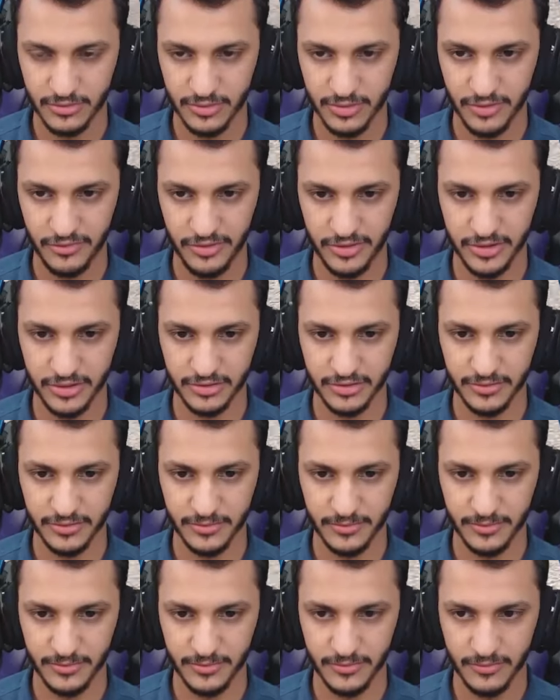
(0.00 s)
تفحيط
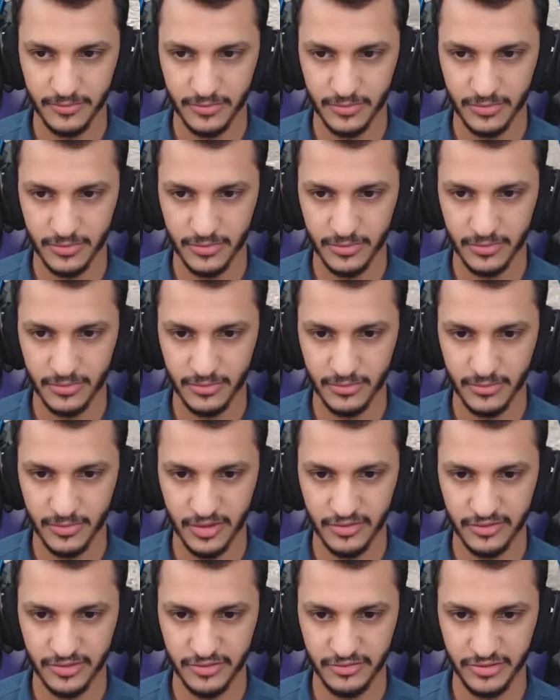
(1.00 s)
ما
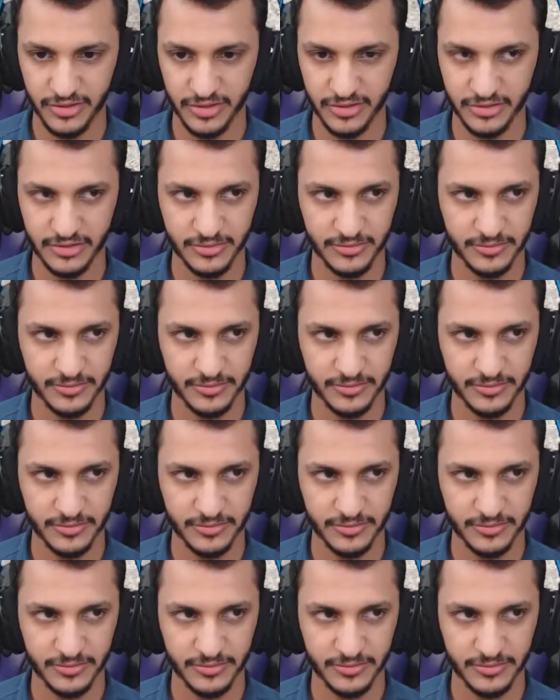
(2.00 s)
في تفحيط